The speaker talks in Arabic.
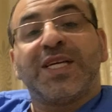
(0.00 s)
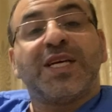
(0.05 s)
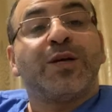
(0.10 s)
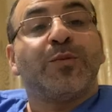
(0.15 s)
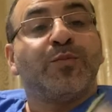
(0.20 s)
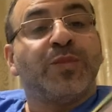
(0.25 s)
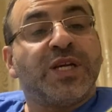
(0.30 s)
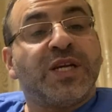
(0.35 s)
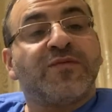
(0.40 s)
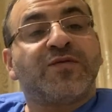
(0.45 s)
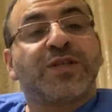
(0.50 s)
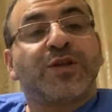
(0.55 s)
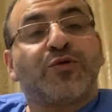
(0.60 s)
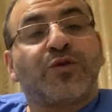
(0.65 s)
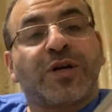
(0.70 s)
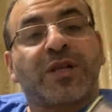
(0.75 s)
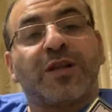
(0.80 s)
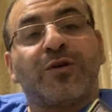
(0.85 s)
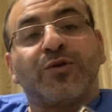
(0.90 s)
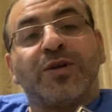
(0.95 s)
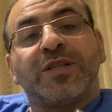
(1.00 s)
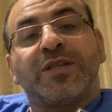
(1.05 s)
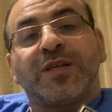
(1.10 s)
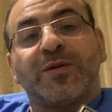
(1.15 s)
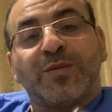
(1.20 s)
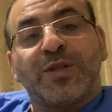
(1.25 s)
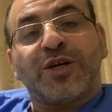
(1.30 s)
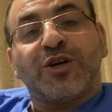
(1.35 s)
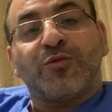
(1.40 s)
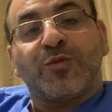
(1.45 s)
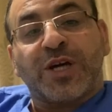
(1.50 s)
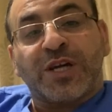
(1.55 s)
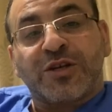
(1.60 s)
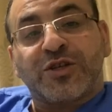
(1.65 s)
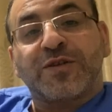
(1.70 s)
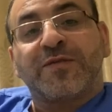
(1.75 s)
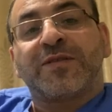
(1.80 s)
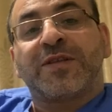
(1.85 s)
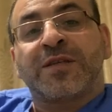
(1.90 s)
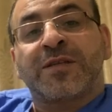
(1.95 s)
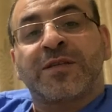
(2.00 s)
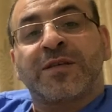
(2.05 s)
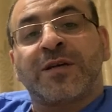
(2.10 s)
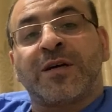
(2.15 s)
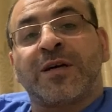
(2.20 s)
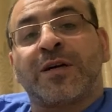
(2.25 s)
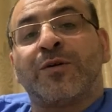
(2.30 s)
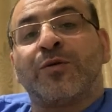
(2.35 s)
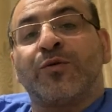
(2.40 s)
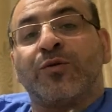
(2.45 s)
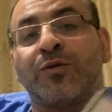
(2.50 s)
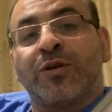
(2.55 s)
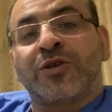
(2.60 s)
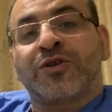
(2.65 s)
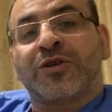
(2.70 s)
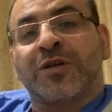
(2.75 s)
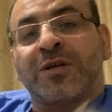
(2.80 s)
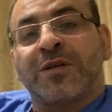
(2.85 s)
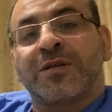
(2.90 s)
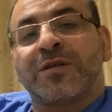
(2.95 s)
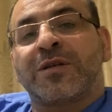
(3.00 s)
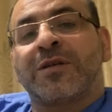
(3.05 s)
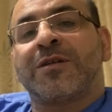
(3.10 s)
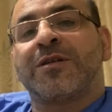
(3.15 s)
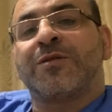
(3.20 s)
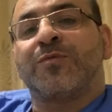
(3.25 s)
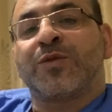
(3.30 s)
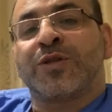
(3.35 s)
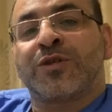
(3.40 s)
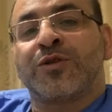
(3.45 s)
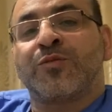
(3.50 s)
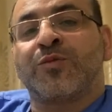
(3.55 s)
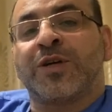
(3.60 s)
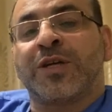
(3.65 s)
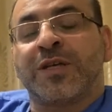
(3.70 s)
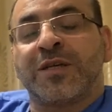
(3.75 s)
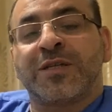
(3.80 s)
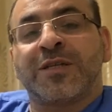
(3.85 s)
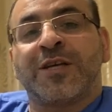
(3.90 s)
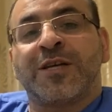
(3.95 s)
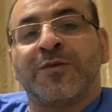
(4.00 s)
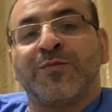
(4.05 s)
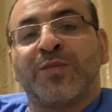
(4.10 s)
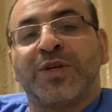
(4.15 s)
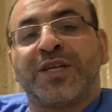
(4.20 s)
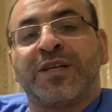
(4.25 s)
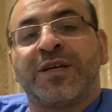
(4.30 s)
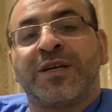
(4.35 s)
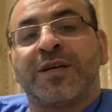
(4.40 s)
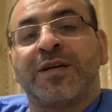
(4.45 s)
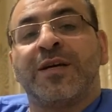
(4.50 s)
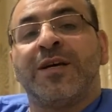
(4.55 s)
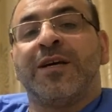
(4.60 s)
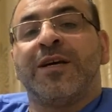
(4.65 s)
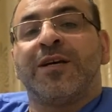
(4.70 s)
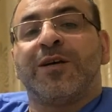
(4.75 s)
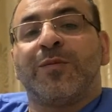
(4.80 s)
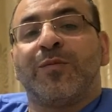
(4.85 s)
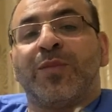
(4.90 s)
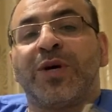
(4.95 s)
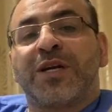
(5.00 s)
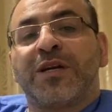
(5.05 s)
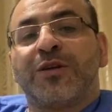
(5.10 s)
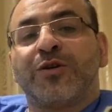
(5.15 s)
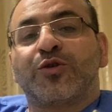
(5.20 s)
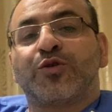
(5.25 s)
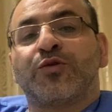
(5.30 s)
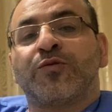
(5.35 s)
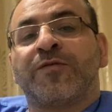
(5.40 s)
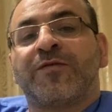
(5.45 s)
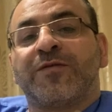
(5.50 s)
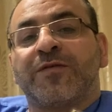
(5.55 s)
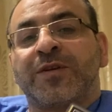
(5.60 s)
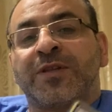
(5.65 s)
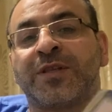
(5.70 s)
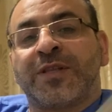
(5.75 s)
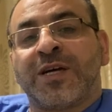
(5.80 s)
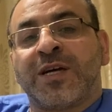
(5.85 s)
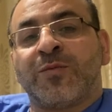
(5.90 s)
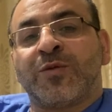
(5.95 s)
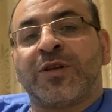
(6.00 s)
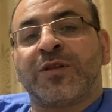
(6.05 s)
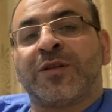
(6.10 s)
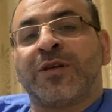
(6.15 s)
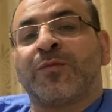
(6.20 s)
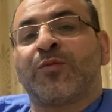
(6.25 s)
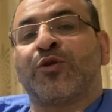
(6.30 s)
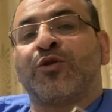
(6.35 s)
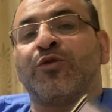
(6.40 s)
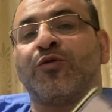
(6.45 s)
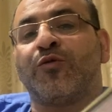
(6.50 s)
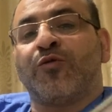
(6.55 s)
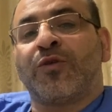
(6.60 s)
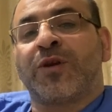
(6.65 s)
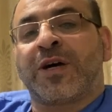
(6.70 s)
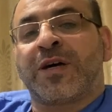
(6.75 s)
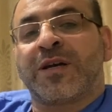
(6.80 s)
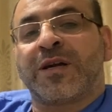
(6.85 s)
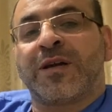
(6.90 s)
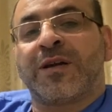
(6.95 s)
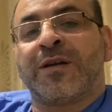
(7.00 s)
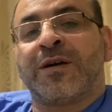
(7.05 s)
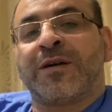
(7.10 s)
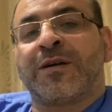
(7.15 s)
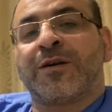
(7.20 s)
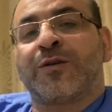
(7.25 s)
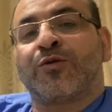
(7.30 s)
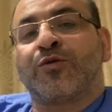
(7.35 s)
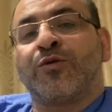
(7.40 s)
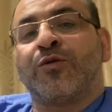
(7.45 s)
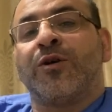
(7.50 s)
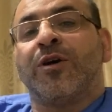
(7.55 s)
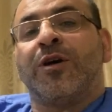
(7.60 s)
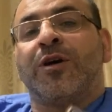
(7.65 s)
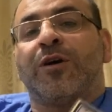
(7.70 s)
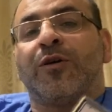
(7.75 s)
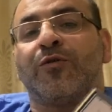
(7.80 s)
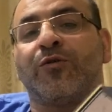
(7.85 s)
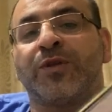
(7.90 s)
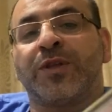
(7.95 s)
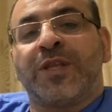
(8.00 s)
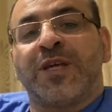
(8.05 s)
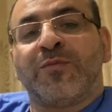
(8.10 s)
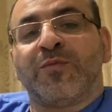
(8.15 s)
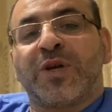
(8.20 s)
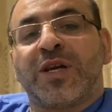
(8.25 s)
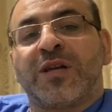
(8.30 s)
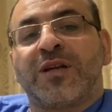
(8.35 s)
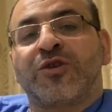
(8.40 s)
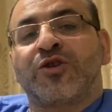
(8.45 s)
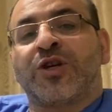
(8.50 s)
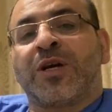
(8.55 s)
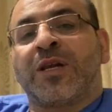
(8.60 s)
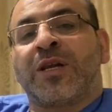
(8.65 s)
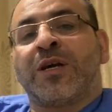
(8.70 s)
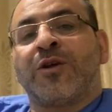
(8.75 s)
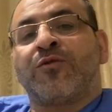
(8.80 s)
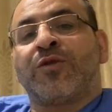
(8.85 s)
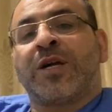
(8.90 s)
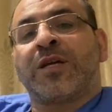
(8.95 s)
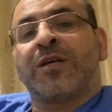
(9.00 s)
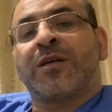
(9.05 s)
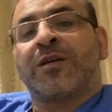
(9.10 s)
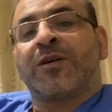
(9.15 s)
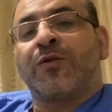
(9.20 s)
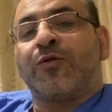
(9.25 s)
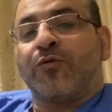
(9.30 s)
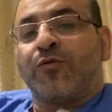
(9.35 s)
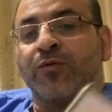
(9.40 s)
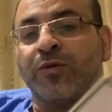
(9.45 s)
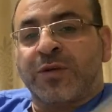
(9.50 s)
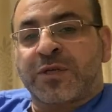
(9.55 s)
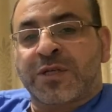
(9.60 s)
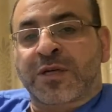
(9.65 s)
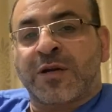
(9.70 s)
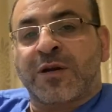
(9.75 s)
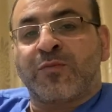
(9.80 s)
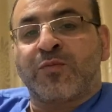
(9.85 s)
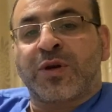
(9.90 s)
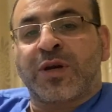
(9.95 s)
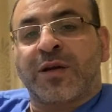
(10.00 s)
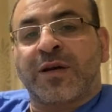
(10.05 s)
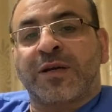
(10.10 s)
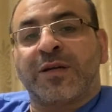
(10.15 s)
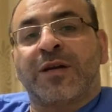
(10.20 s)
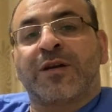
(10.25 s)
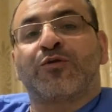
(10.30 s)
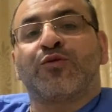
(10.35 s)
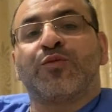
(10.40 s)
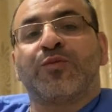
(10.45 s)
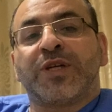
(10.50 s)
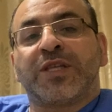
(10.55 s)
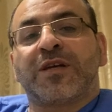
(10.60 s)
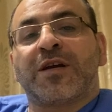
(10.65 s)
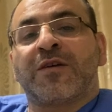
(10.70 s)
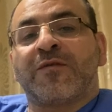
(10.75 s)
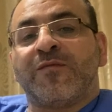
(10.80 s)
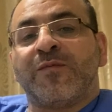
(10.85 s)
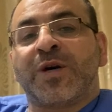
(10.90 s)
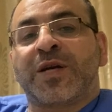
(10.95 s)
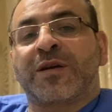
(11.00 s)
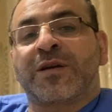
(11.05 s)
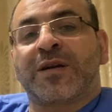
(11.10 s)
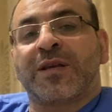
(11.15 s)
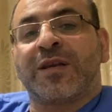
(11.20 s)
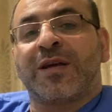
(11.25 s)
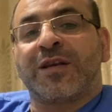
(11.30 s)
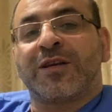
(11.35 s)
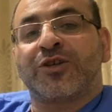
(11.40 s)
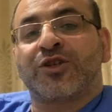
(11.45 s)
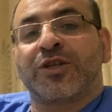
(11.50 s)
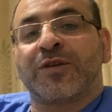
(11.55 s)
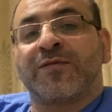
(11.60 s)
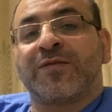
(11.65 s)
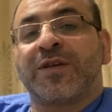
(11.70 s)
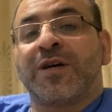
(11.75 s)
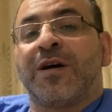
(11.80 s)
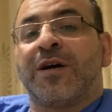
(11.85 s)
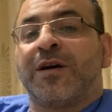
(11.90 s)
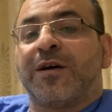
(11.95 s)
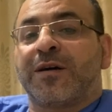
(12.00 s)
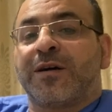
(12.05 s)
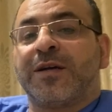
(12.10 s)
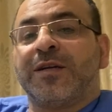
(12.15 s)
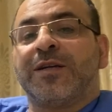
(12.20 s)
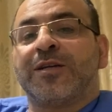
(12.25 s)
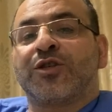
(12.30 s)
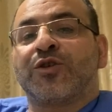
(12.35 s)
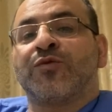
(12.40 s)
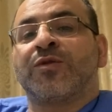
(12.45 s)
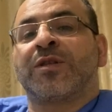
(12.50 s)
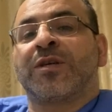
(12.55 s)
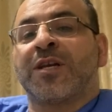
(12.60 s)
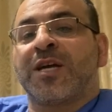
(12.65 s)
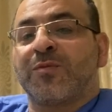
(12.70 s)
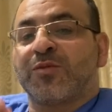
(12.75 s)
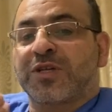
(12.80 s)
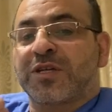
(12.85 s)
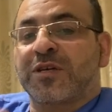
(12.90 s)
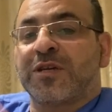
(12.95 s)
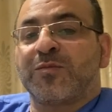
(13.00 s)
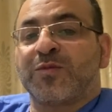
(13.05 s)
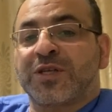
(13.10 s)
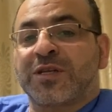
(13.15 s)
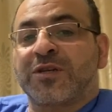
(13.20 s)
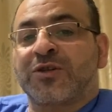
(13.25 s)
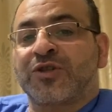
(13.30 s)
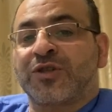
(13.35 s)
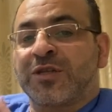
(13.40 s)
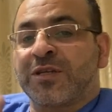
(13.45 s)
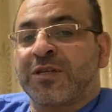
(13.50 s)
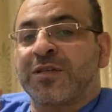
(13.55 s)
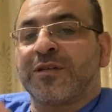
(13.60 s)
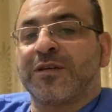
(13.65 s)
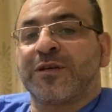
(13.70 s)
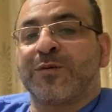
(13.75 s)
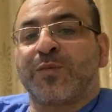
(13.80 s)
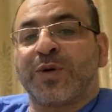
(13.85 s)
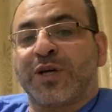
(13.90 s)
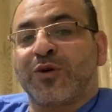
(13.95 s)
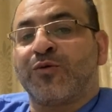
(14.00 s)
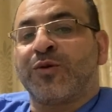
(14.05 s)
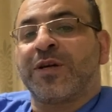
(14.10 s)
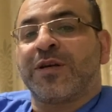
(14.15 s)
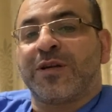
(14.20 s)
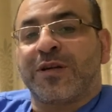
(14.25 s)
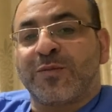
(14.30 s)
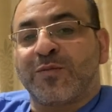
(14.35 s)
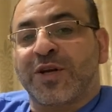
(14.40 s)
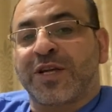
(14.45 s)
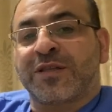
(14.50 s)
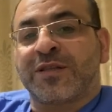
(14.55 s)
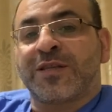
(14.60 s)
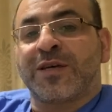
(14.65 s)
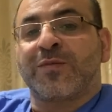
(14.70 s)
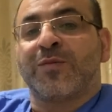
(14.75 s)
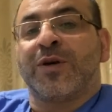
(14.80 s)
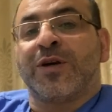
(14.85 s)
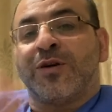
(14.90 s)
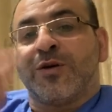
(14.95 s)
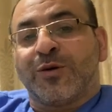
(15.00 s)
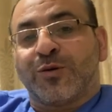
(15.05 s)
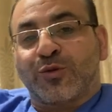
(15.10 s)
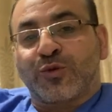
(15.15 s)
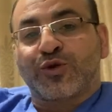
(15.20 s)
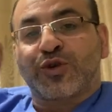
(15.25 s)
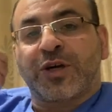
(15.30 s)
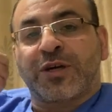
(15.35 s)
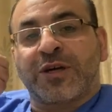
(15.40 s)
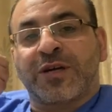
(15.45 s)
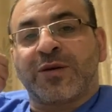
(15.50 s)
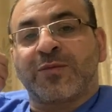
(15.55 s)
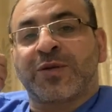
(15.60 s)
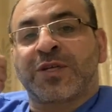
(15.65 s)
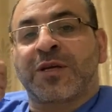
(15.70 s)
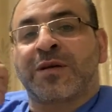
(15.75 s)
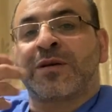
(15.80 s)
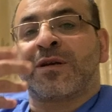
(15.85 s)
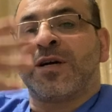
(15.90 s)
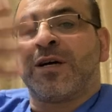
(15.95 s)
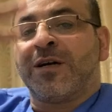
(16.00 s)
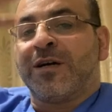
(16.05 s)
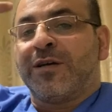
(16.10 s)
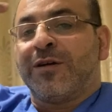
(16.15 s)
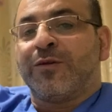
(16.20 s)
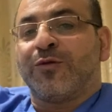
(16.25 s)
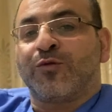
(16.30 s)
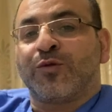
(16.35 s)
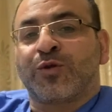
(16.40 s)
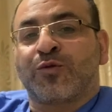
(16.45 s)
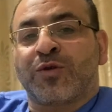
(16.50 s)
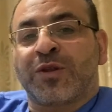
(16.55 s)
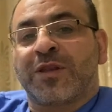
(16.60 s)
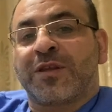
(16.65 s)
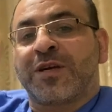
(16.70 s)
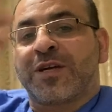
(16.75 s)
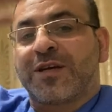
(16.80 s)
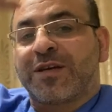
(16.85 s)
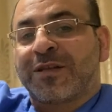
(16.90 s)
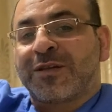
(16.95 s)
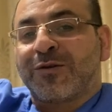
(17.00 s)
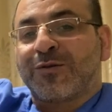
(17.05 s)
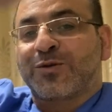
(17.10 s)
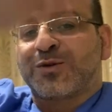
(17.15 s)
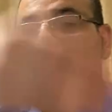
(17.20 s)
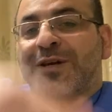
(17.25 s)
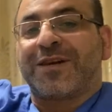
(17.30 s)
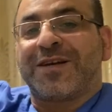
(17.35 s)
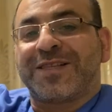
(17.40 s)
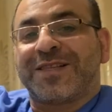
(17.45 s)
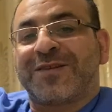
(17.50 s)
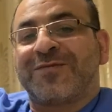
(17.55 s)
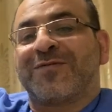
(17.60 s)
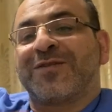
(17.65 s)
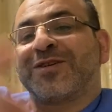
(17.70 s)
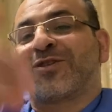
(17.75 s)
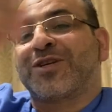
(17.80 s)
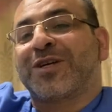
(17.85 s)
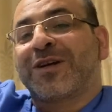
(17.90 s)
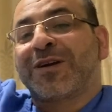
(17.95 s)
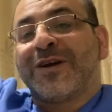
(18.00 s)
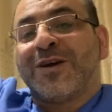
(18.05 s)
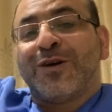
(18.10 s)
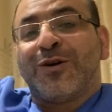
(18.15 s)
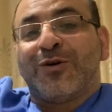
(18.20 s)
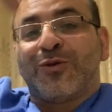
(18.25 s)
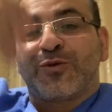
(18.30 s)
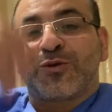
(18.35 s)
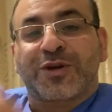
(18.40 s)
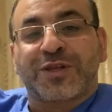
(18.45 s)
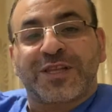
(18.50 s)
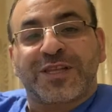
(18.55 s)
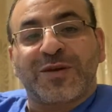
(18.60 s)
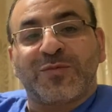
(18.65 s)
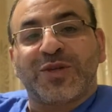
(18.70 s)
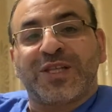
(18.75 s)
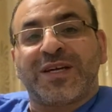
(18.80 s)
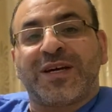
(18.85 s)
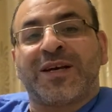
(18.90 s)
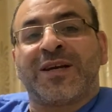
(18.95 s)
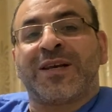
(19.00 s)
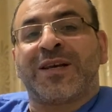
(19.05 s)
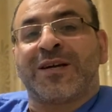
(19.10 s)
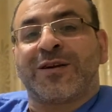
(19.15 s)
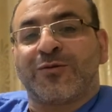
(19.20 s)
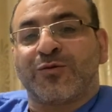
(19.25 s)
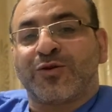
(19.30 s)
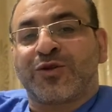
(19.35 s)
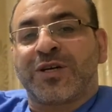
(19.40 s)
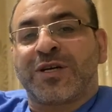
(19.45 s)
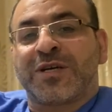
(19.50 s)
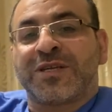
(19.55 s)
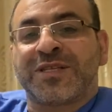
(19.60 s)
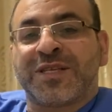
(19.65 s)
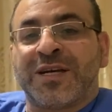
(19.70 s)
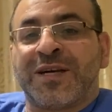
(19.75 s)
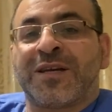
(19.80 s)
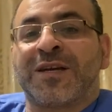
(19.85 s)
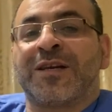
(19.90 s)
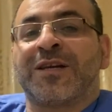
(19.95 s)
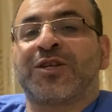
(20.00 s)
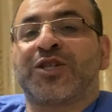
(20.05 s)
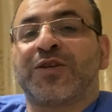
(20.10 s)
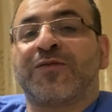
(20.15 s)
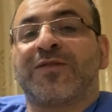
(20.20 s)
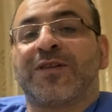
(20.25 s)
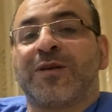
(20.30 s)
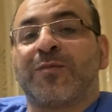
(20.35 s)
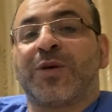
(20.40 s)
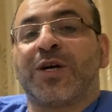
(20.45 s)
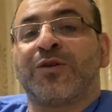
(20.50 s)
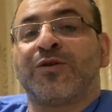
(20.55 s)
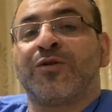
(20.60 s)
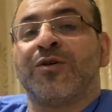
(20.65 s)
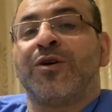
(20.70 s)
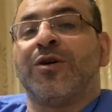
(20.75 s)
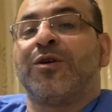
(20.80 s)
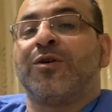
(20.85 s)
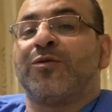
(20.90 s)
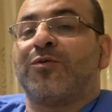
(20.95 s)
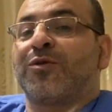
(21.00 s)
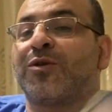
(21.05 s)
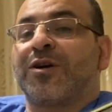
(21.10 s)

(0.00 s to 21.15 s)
بنفس الوقت لو انت مداوم على شفت السهر واجى رئيس القسم الصبح يستلم منك ما راح يشوف التعب اللي تعبته والعرق اللي عرقته والدم اللي اجى على اواعيك والسكراب اللي غيرته مئة ألف مرة خلال الشفت راح يجي وانت لابس اللبس الجديد المكوي المرتب وشعرك مسرح وتوضيت وصليت الفجر ورتبت حالك وجهزت حالك للشفت اللي بعده ويقول